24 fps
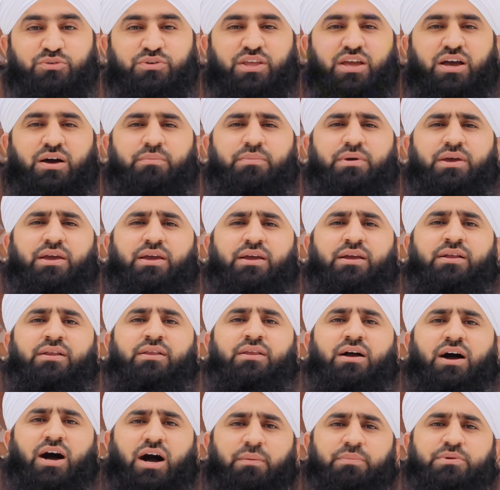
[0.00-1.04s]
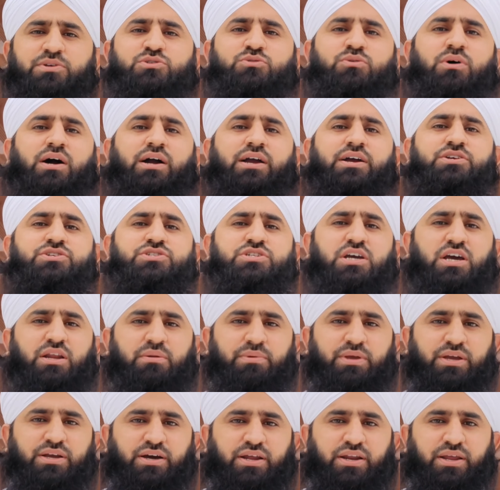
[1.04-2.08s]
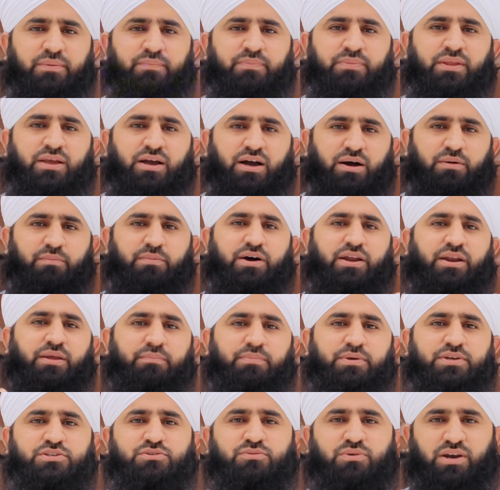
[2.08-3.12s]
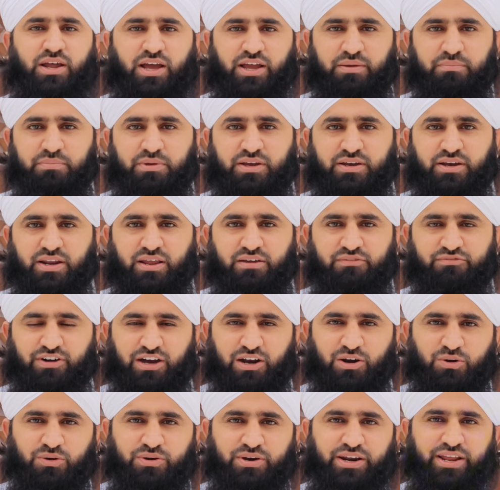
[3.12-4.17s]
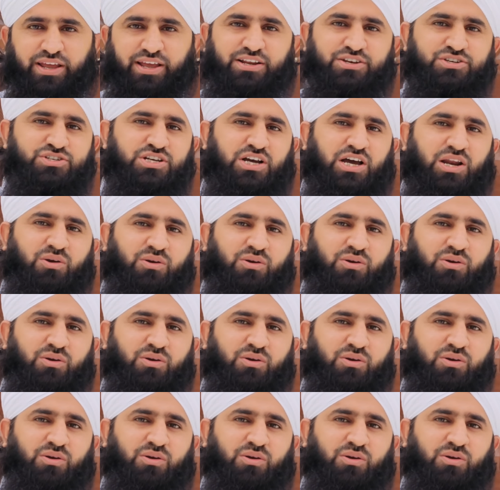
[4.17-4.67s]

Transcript: दुनिया में आप इसको आगे शेयर भी करें हमारे पेज को लाइक भी करें फॉलो करें इन